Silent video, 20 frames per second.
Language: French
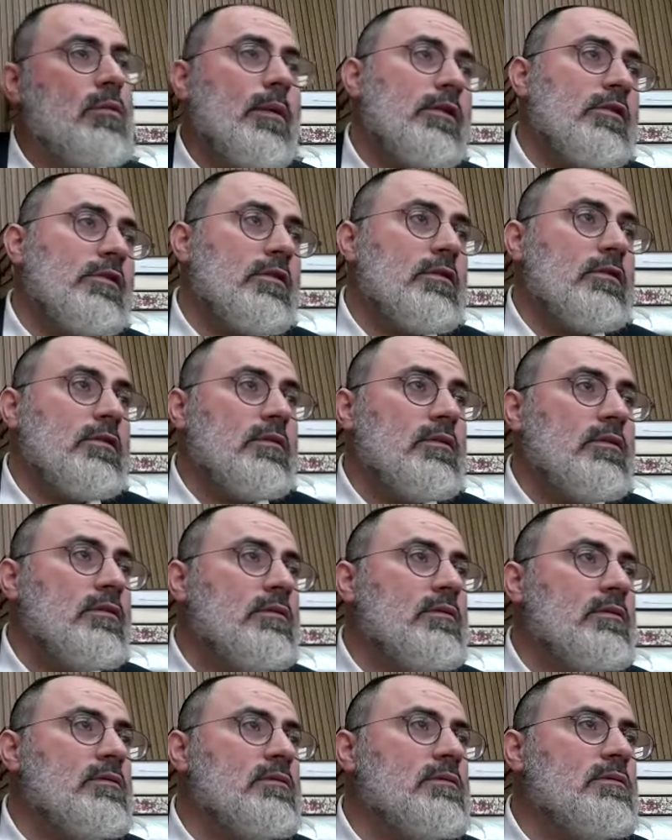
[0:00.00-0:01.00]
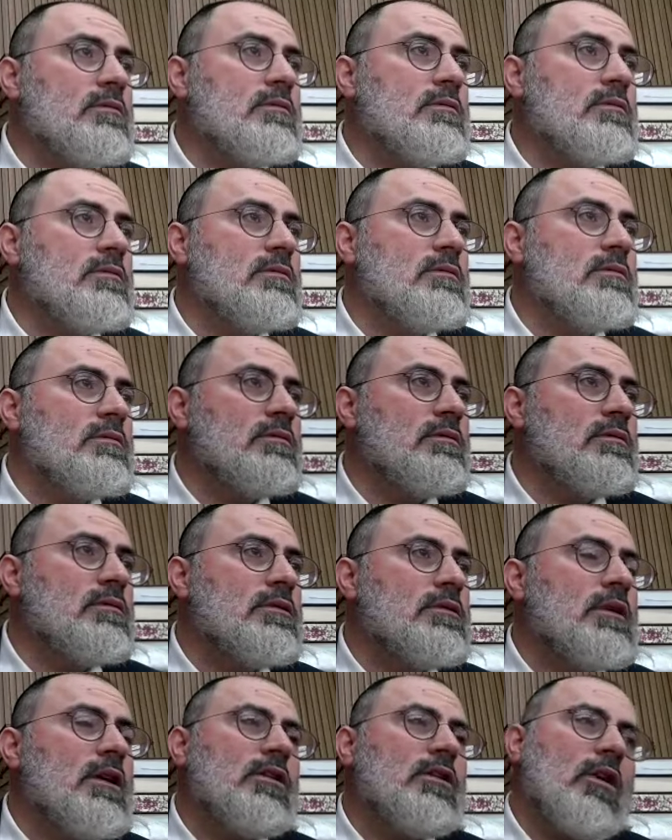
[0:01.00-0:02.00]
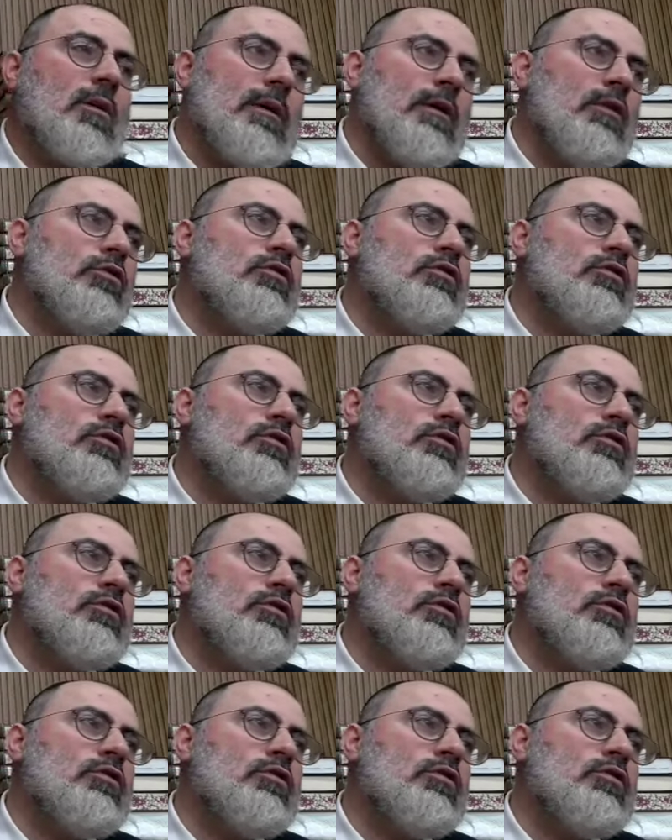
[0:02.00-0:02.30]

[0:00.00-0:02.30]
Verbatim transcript: Dommage. Non,